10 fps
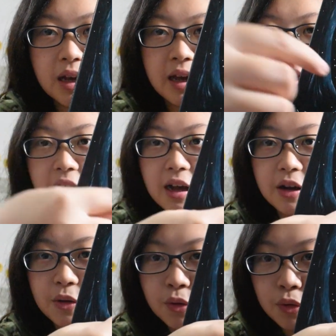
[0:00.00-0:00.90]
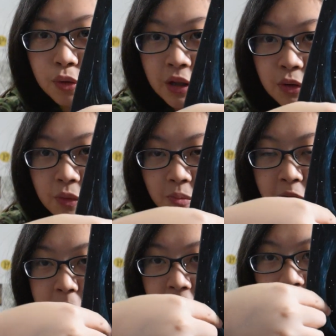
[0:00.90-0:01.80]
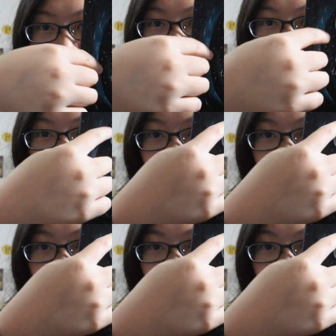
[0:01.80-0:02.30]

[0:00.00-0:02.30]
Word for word: kayak uh itu magical banget